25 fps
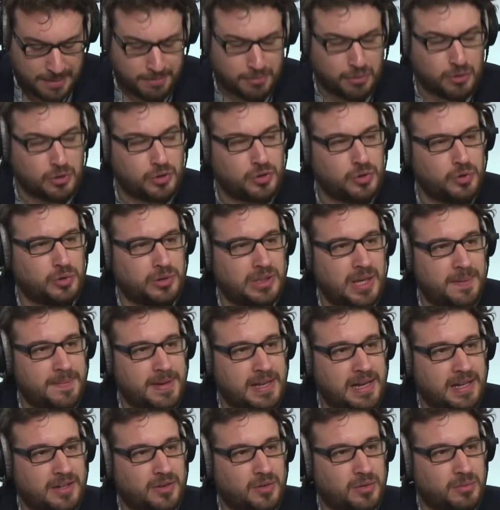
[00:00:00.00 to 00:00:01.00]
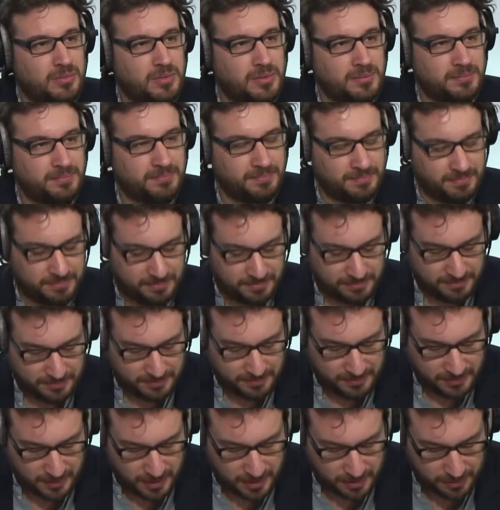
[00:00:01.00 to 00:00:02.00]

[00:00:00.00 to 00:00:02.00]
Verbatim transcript: Bonjour Damien Lacombe. Bonjour.